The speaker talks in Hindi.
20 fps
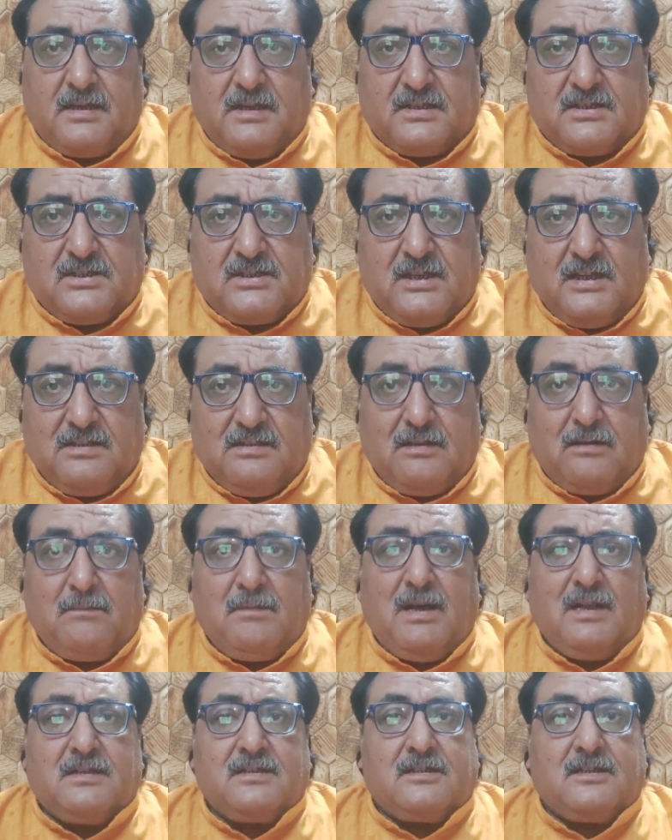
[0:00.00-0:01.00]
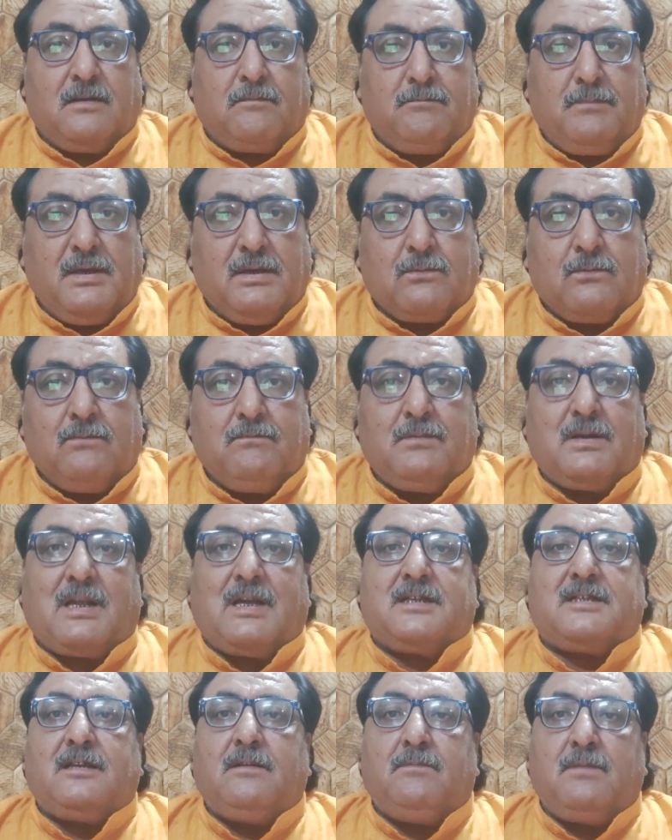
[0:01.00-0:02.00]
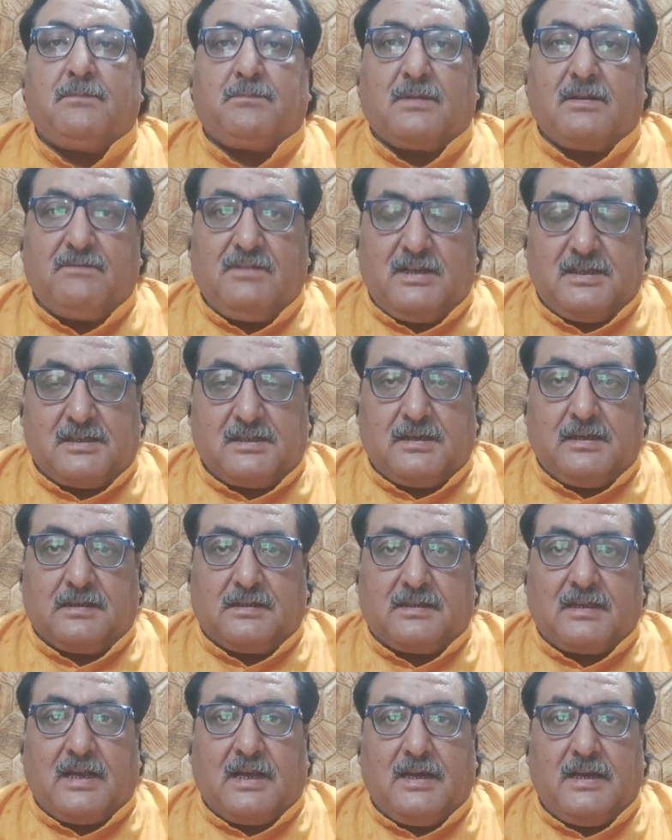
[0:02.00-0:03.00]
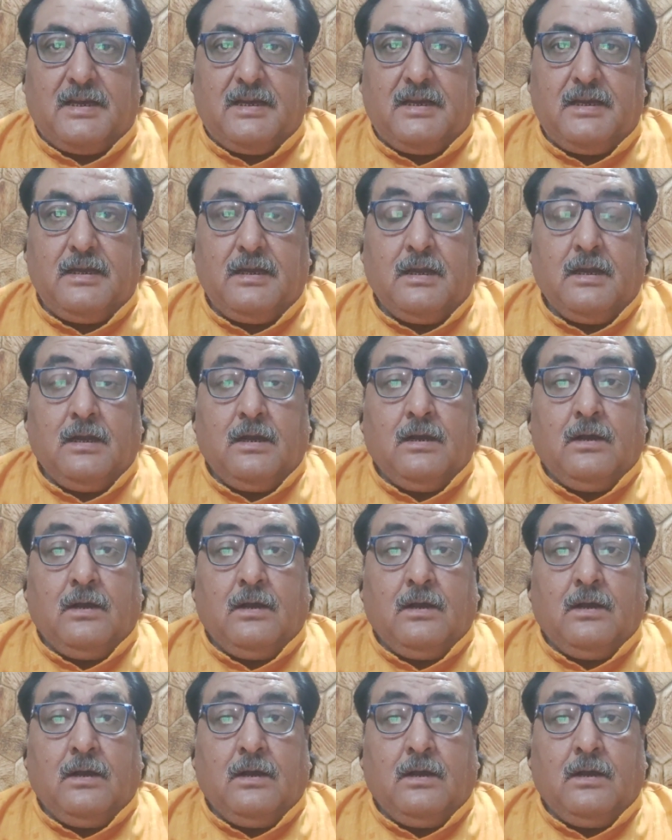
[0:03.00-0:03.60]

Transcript: कि चंद्रमा जब भी कुंभ राशि में प्रवेश करता है